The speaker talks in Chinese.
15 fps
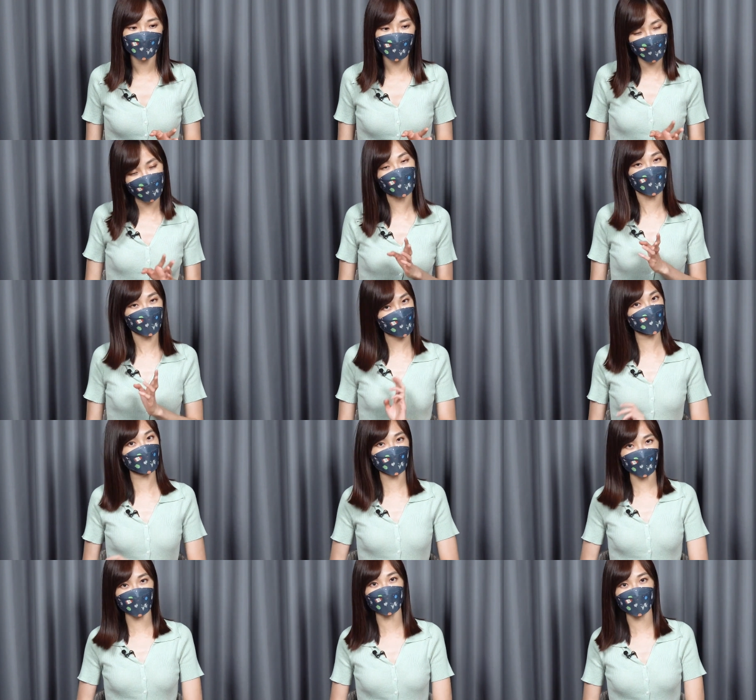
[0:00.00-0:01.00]
她可能是
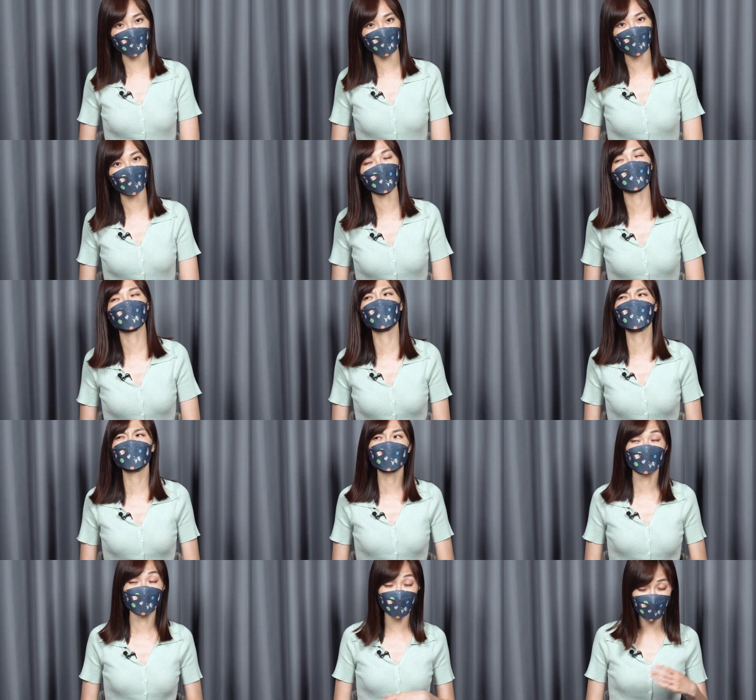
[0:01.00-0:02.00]
说真心话，但
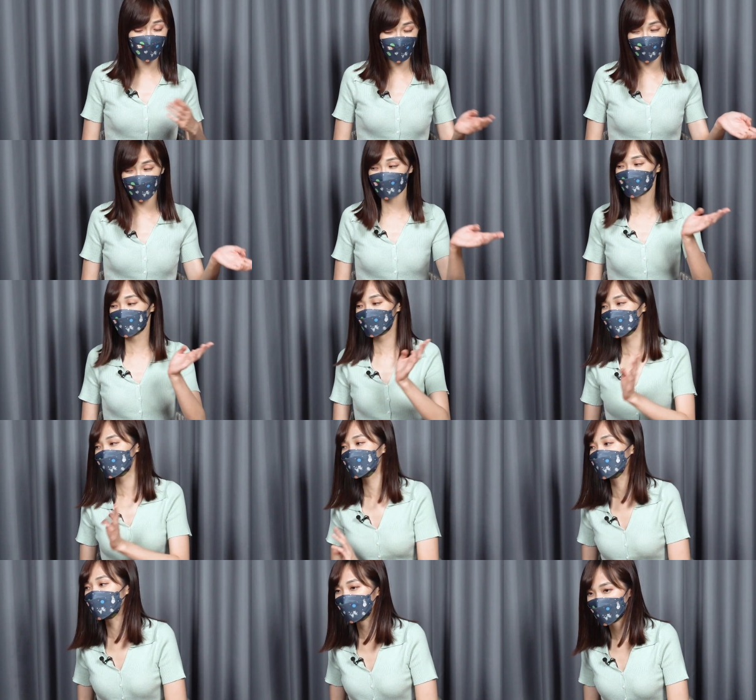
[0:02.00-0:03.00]
是你后来仔
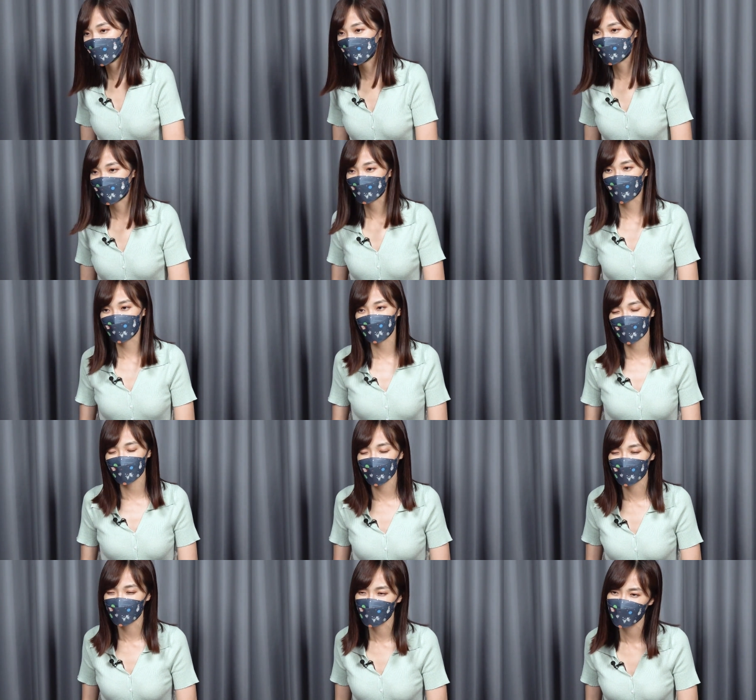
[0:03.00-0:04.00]
细的回到现在去
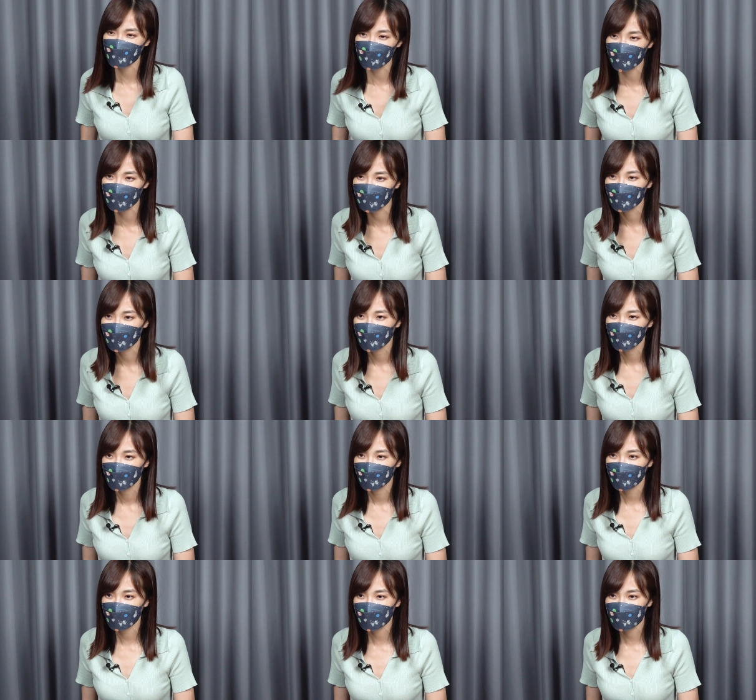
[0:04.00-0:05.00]
看，你就觉得，
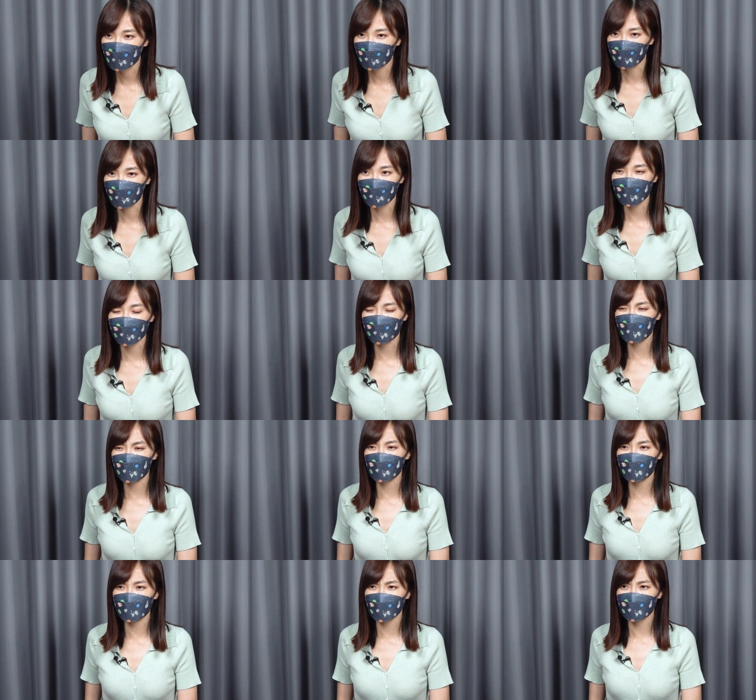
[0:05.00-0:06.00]
哎，怎么现在
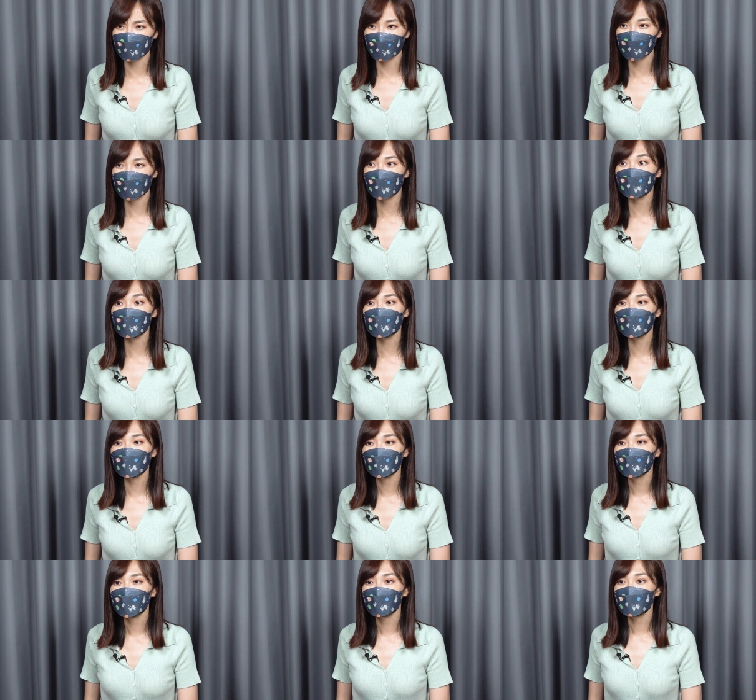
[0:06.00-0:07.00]
做的好像跟
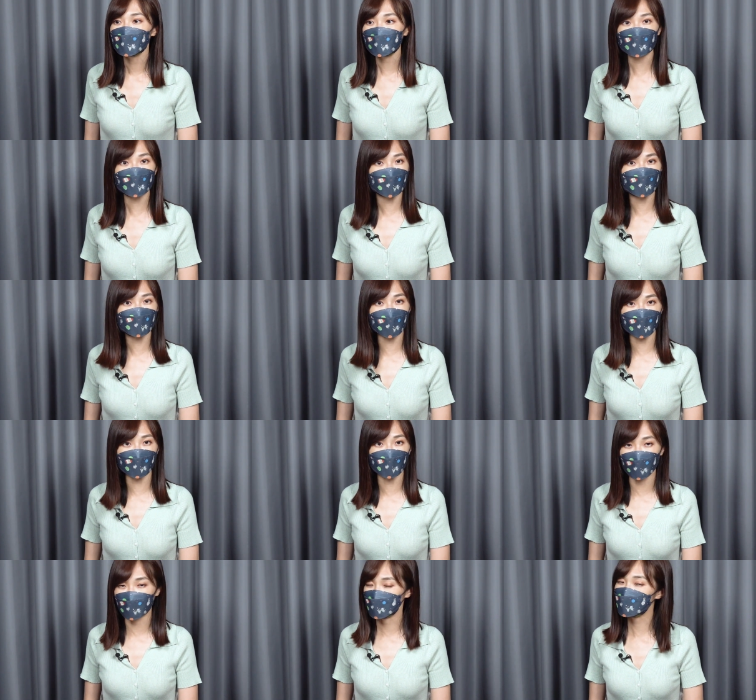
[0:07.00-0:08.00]
之前讲
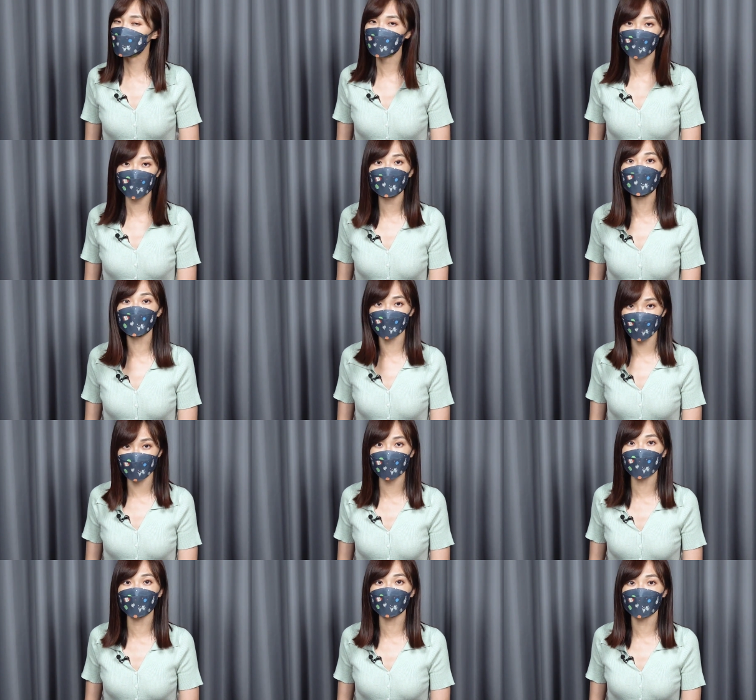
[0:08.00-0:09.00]
的完全是不
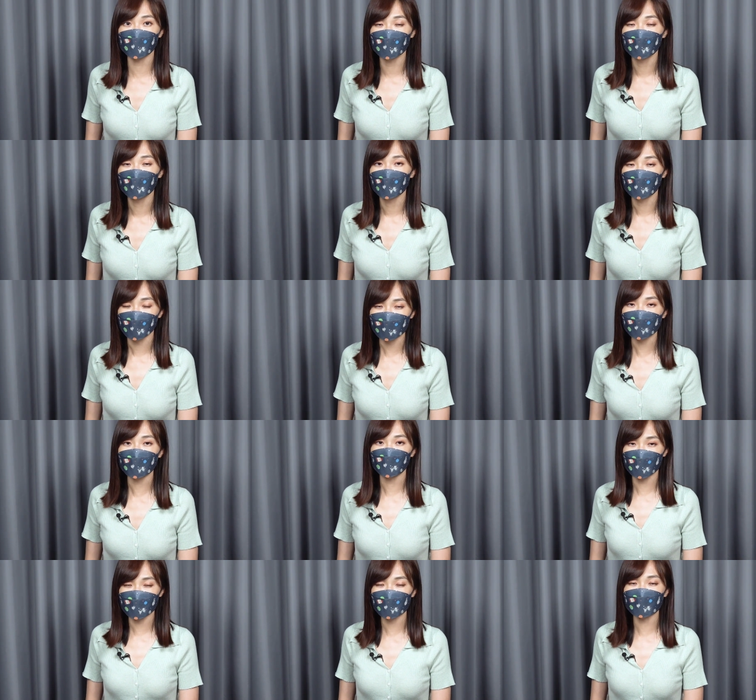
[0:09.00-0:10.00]
一样的。那当
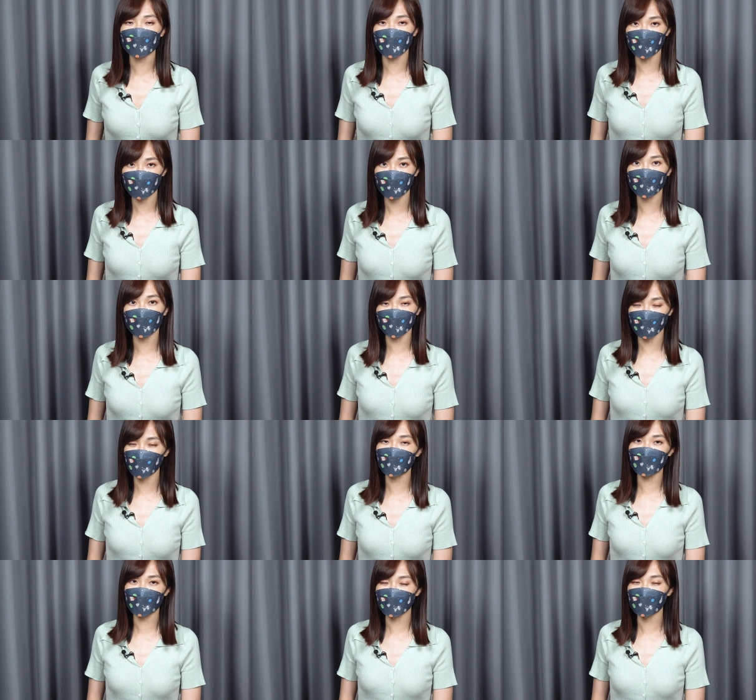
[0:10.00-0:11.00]
然，民进党的说法都
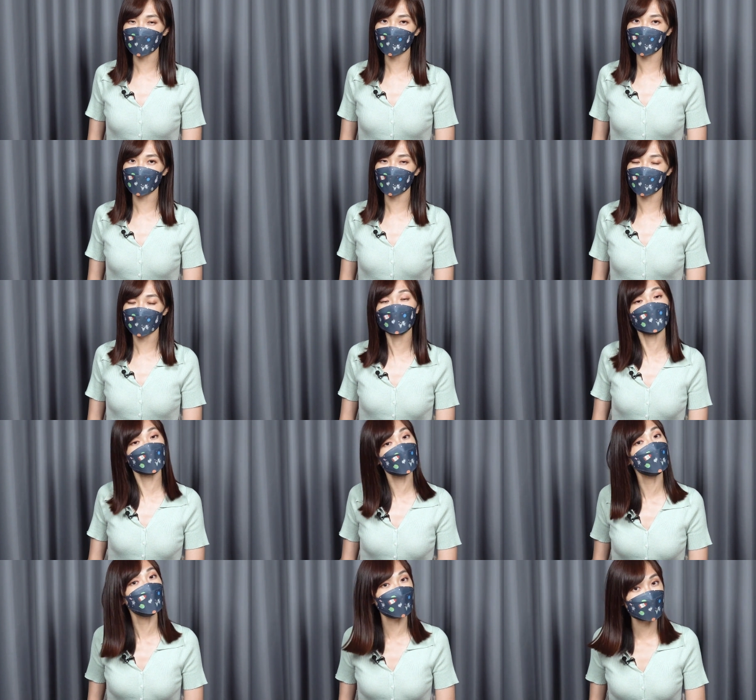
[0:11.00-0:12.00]
会跟你说是
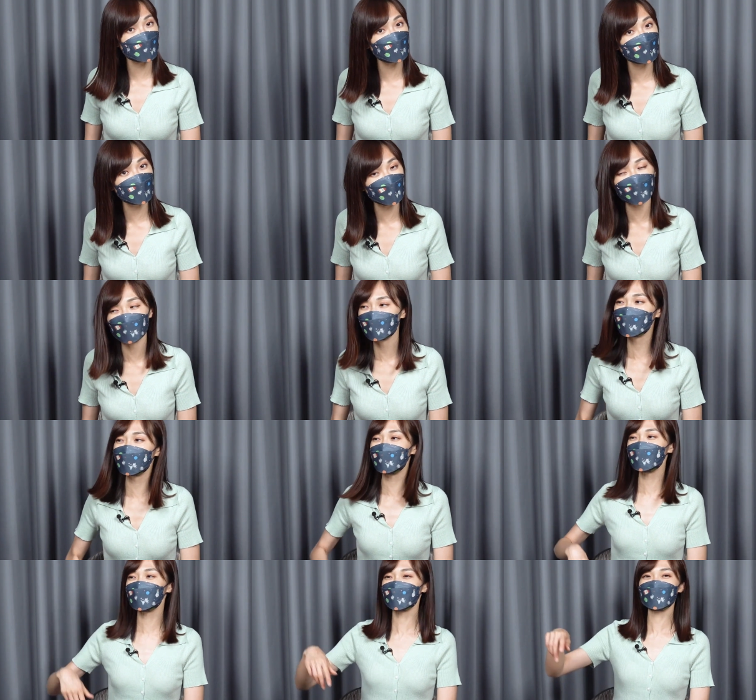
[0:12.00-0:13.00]
时空环境不同，你
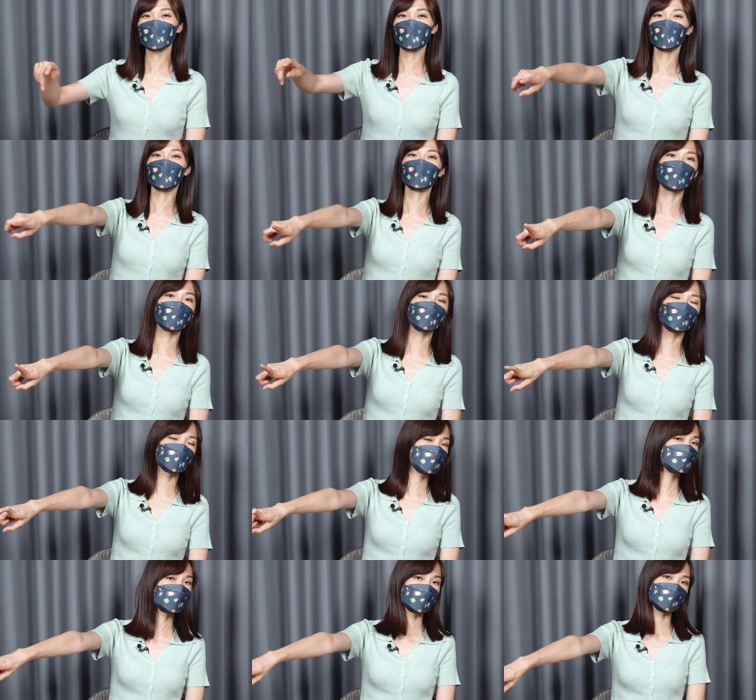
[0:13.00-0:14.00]
看是中国大陆
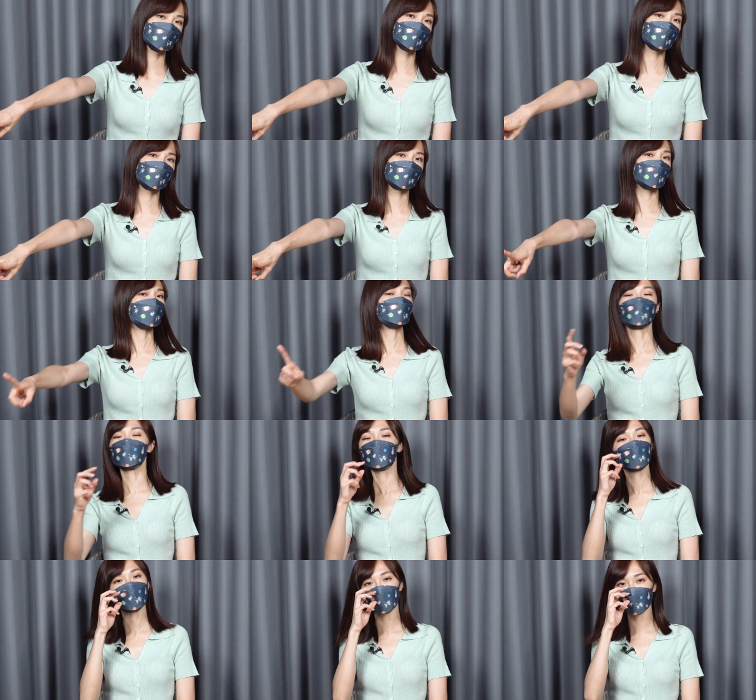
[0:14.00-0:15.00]
先展现恶意的，
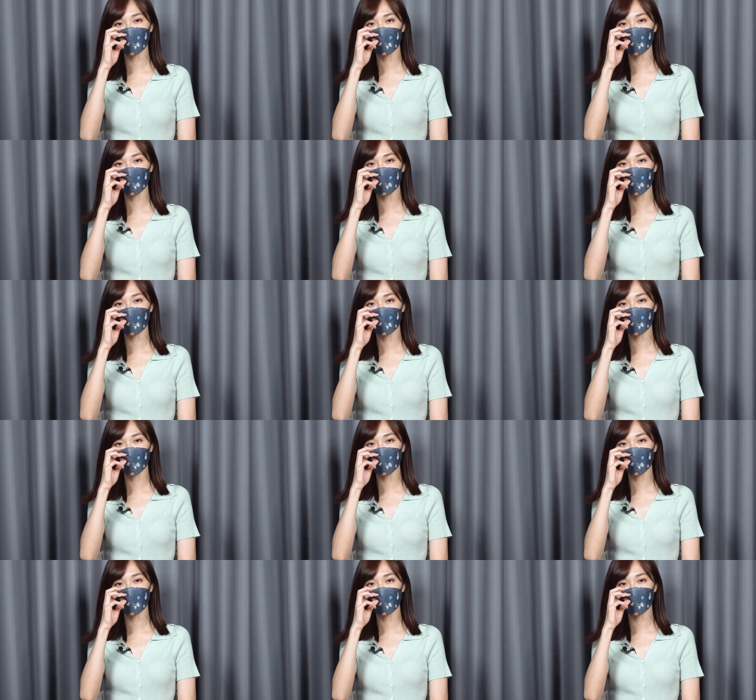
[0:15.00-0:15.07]
不是我